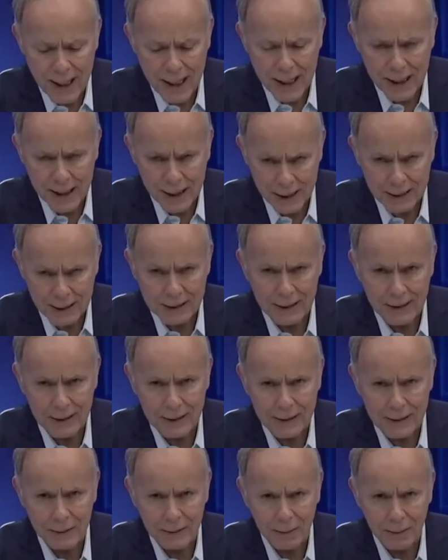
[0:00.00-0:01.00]
eh,
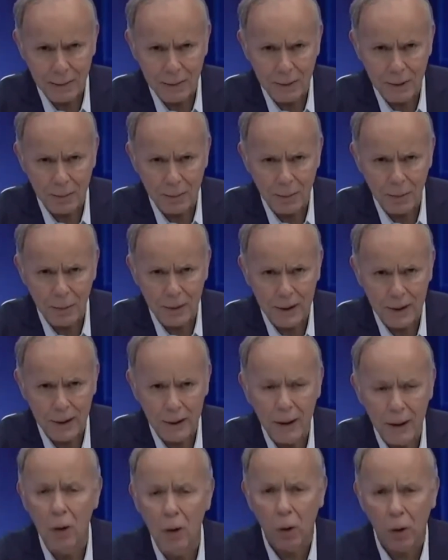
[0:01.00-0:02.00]
gracias, vamos a poner,
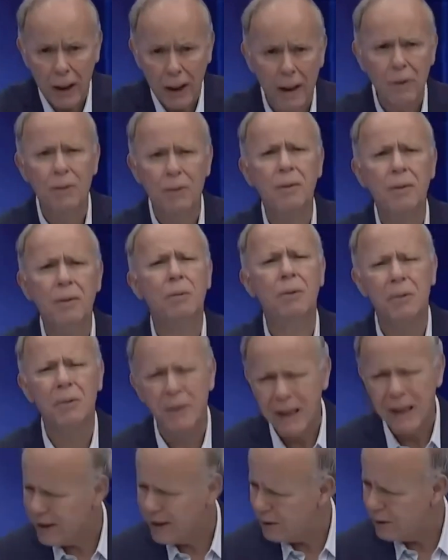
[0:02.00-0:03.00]
ojalá nos vaya muy bien,